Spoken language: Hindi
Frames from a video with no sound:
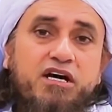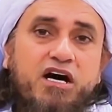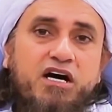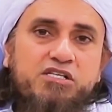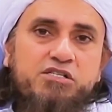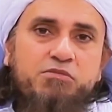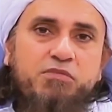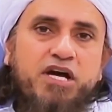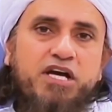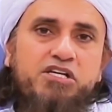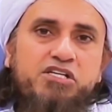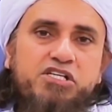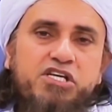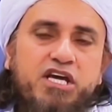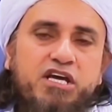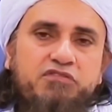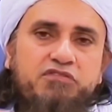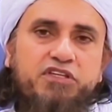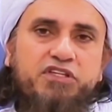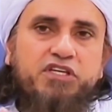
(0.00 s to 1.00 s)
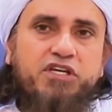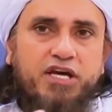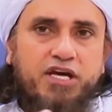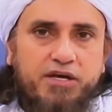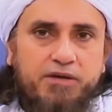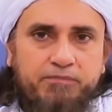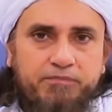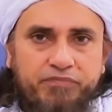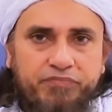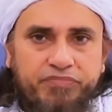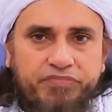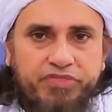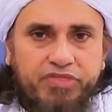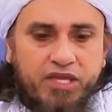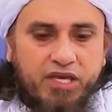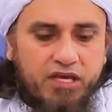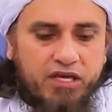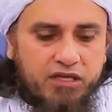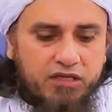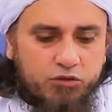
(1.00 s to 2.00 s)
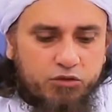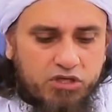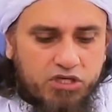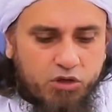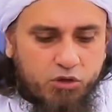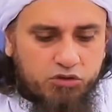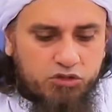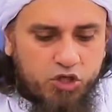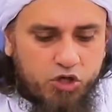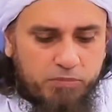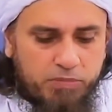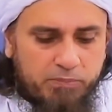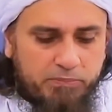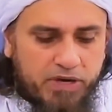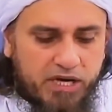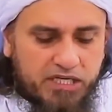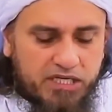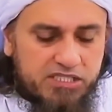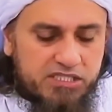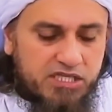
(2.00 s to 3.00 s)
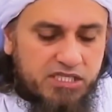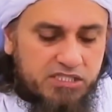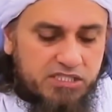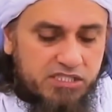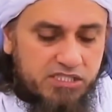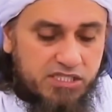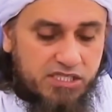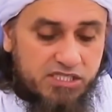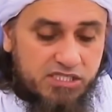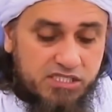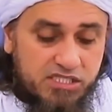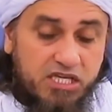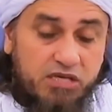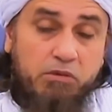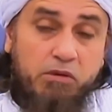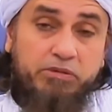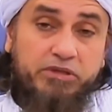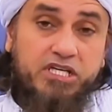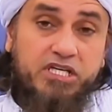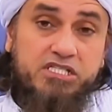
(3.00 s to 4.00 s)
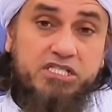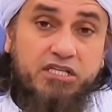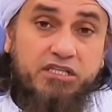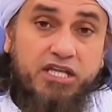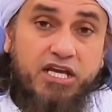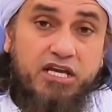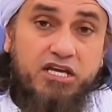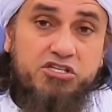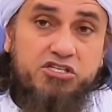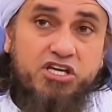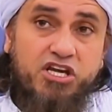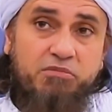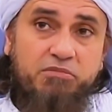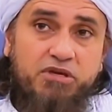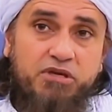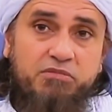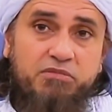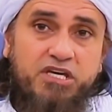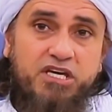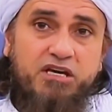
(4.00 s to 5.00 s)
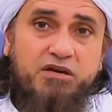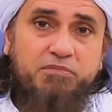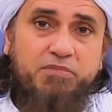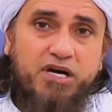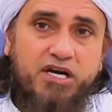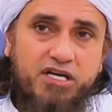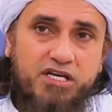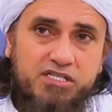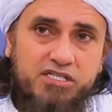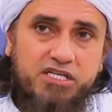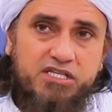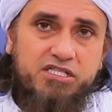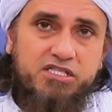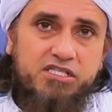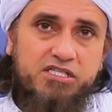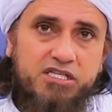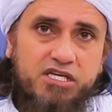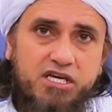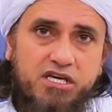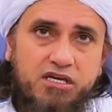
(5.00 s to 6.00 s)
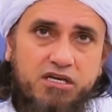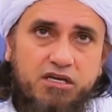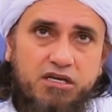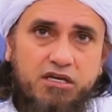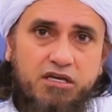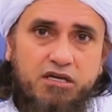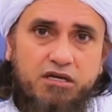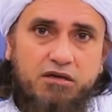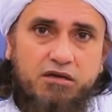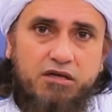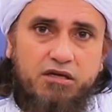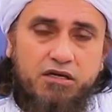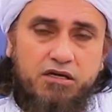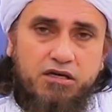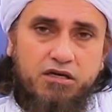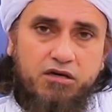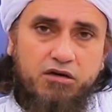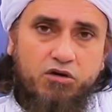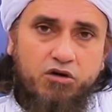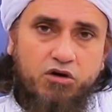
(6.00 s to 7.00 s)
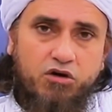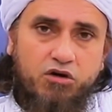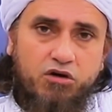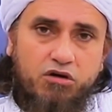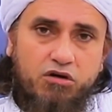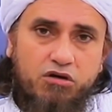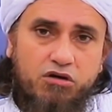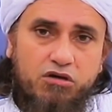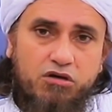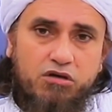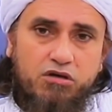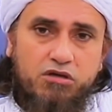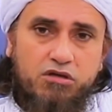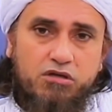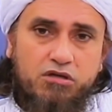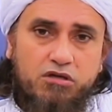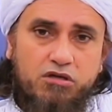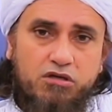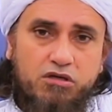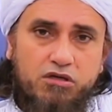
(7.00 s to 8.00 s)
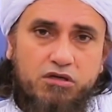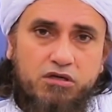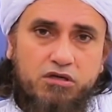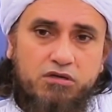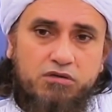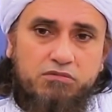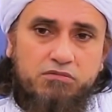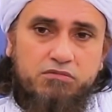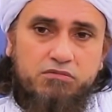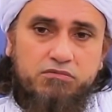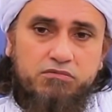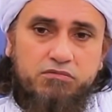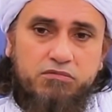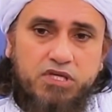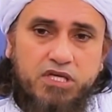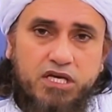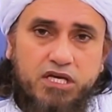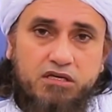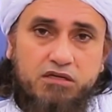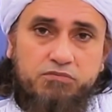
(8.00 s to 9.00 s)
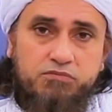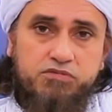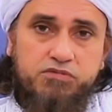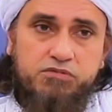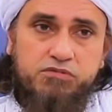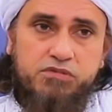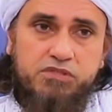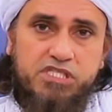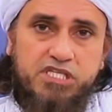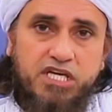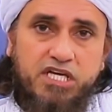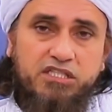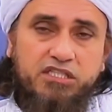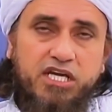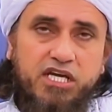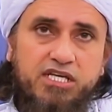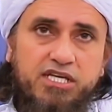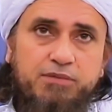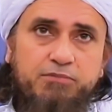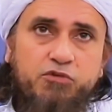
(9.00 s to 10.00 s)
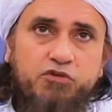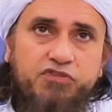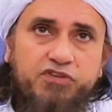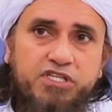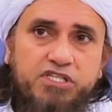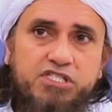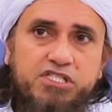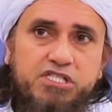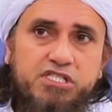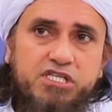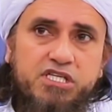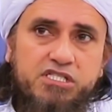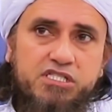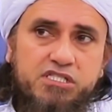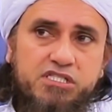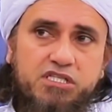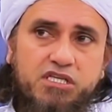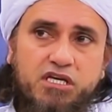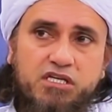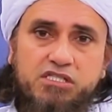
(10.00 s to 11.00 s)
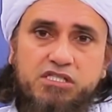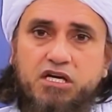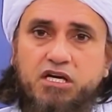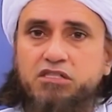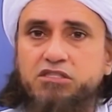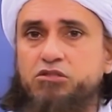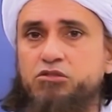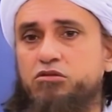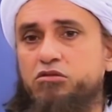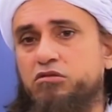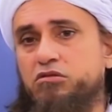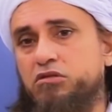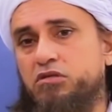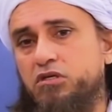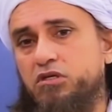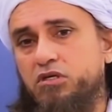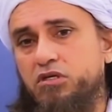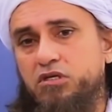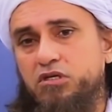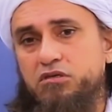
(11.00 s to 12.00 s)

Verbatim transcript: एक आजमाइश है एक फितना है तो यहूदियों पे पाकिज़ा चीज़ें इससे ही भी पता चलता है कि चर्बी भी एक पाकिज़ा चीज़ है और एक सेहत के लिए मुफीद चीज़ है जिस तरह से आज लोग